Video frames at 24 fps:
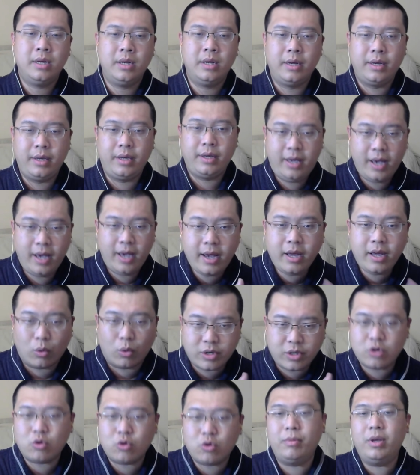也有
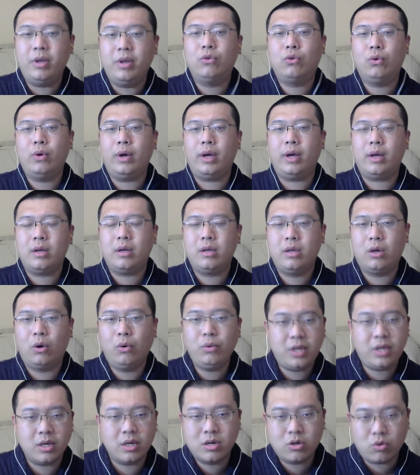这种民粹，尤
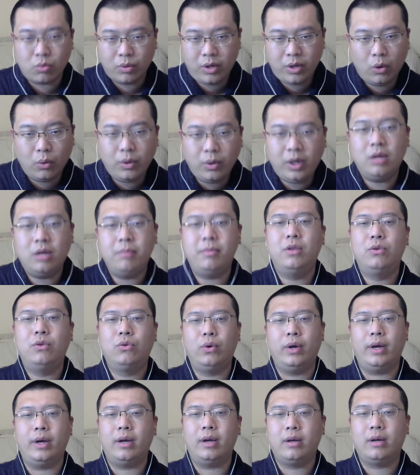其是这种右翼的民
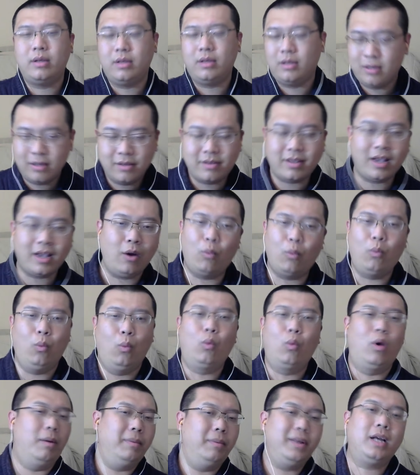粹。在
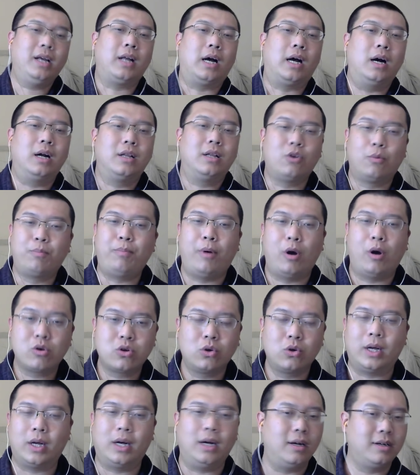我们那个党，就保守
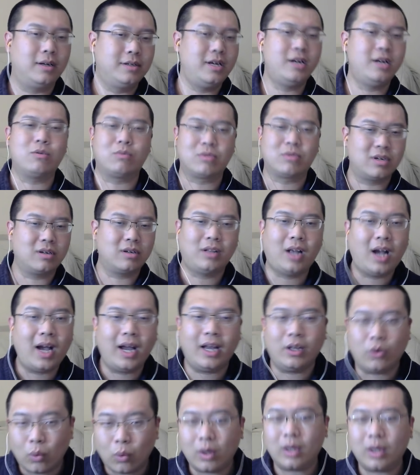党，这种事儿太
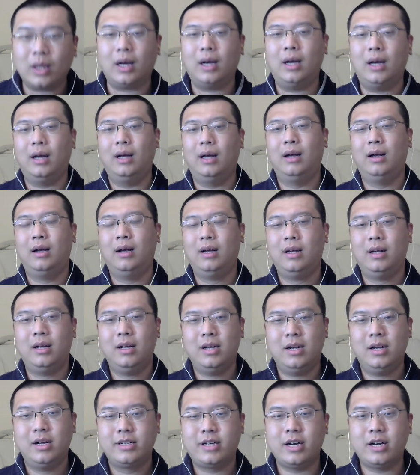多了，
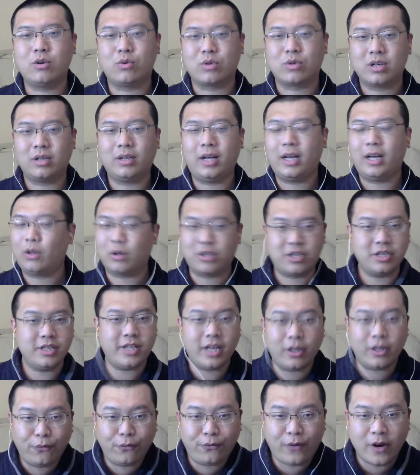这种事儿太多，之前
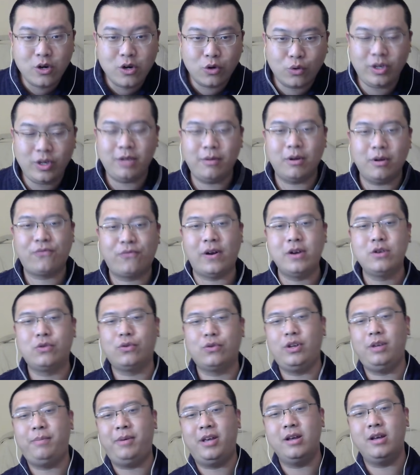都分出一、分出
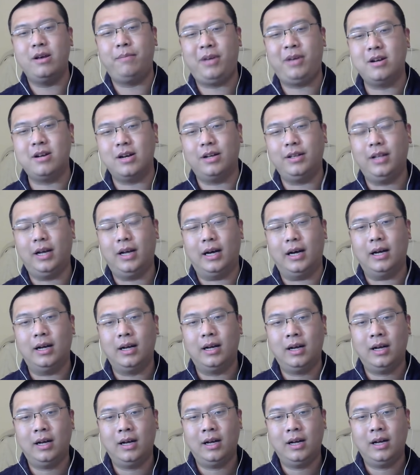一批批人呐，
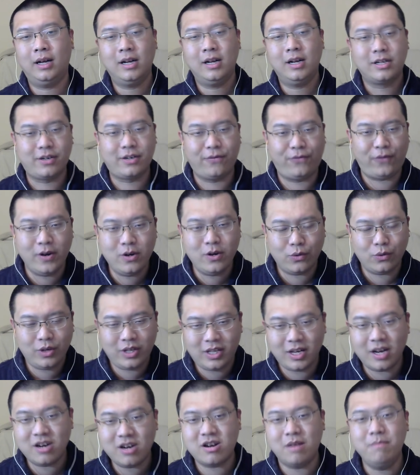只分出一
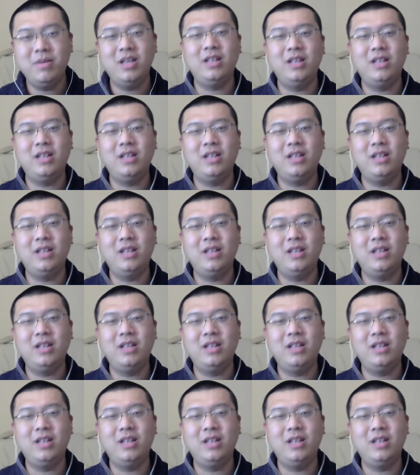些人民